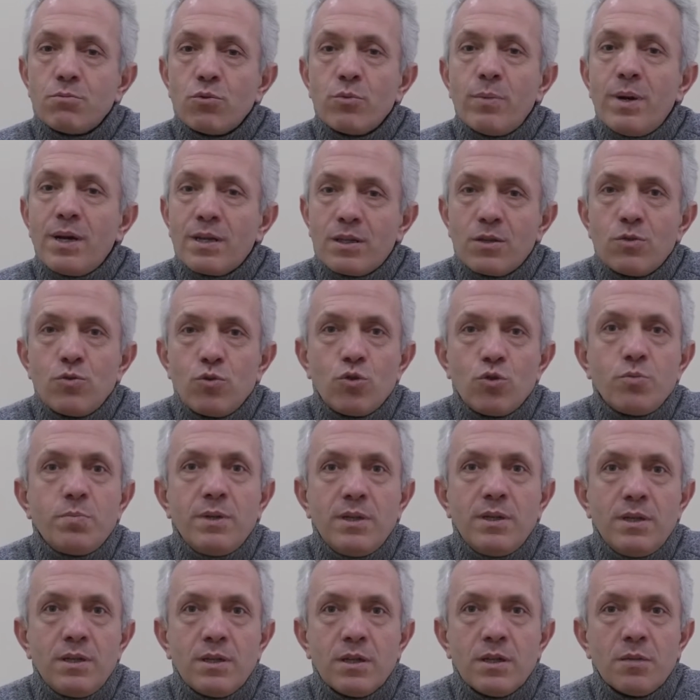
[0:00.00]
Bu belki güç
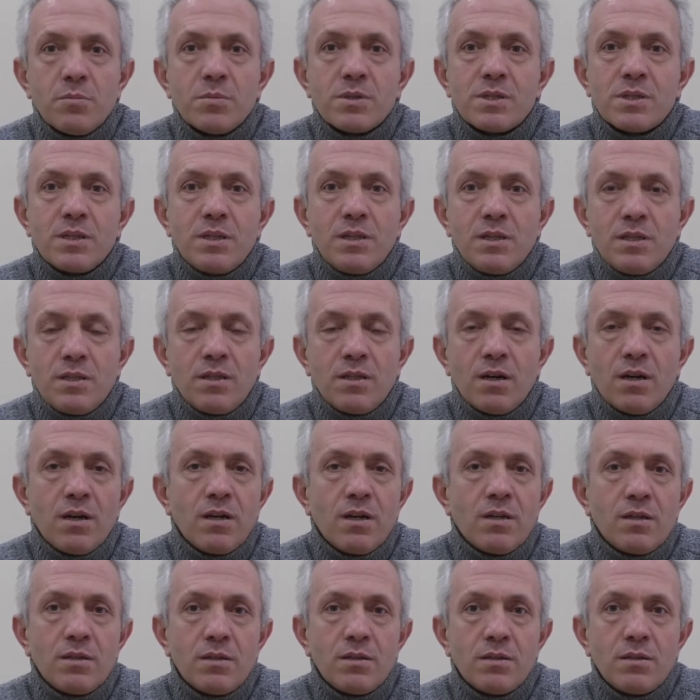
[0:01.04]
bir inanılması
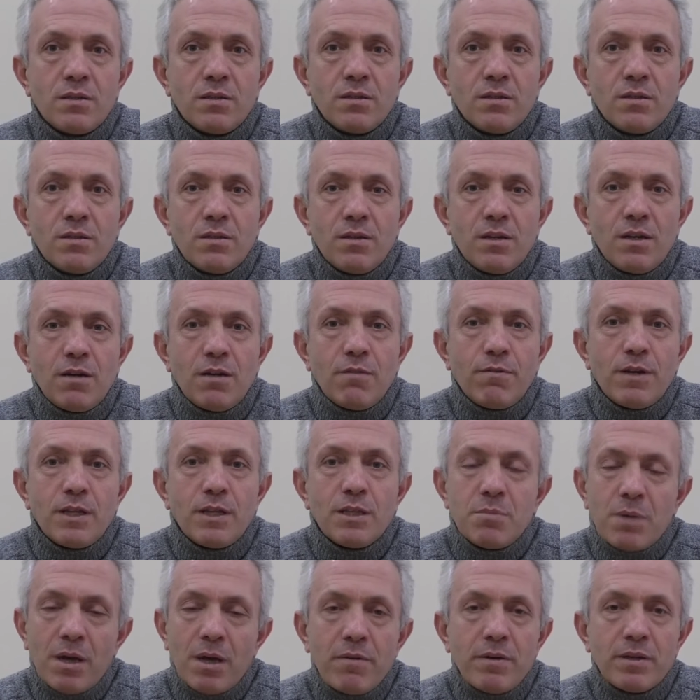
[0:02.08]
iddia.
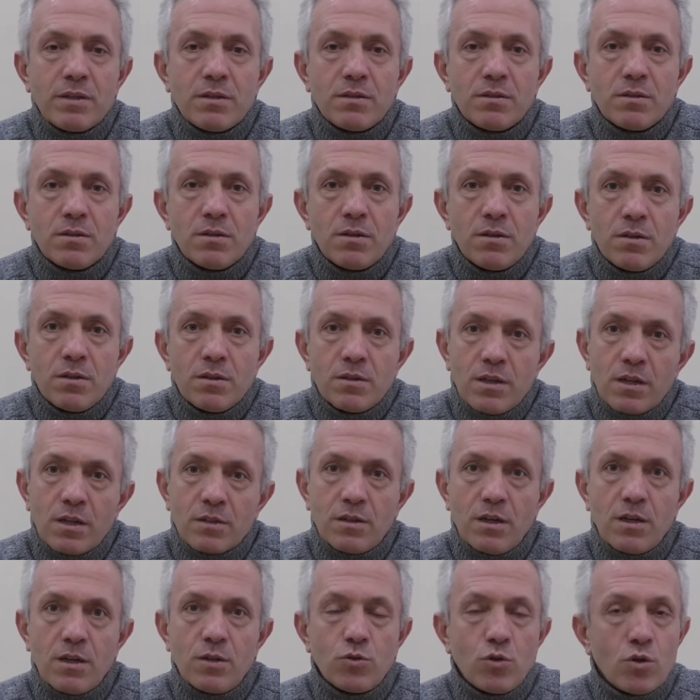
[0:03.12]
Efendim evet
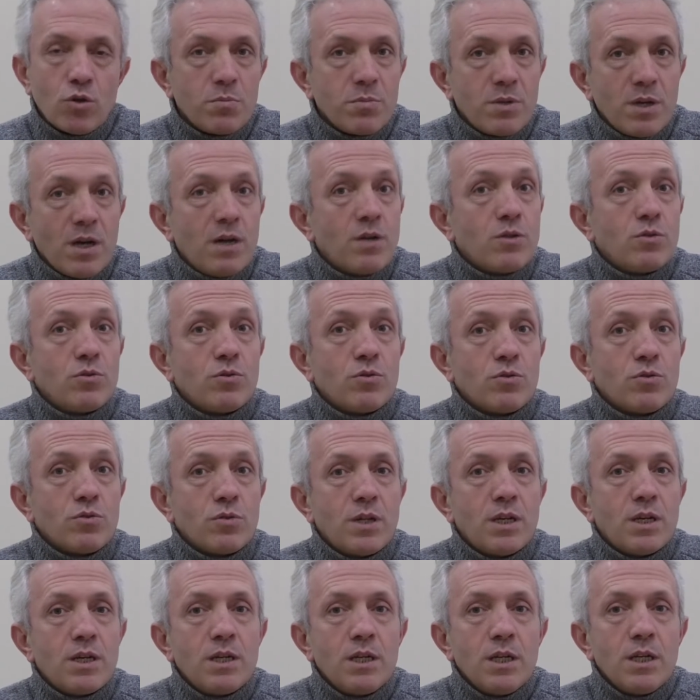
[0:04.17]
tekrar ediyorum
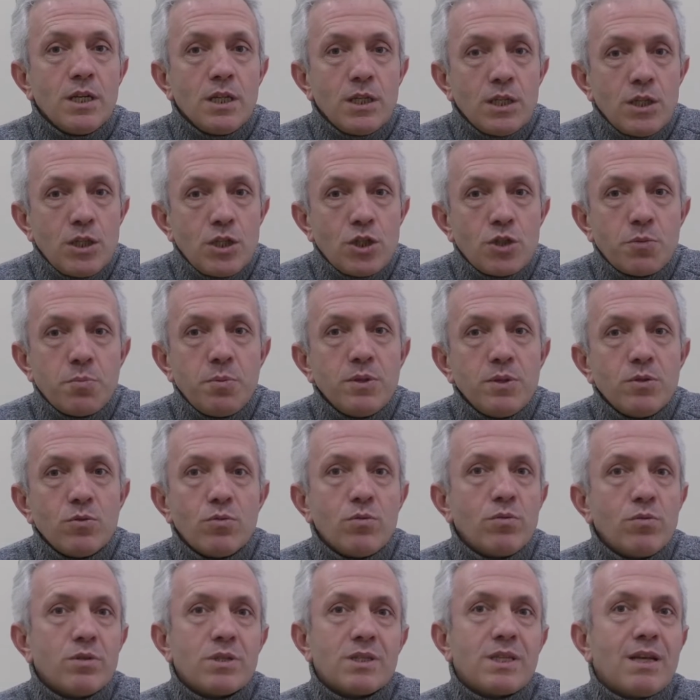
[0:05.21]
yeryüzünde hiçbir
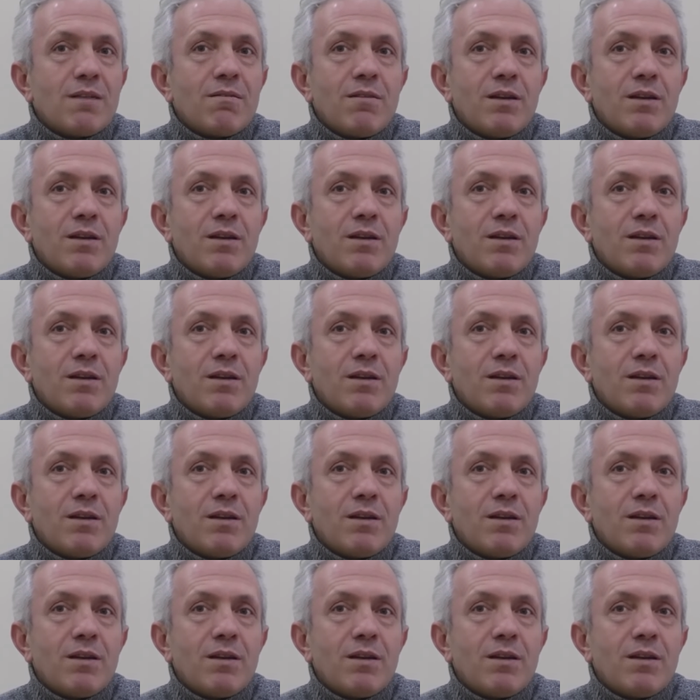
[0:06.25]
ulus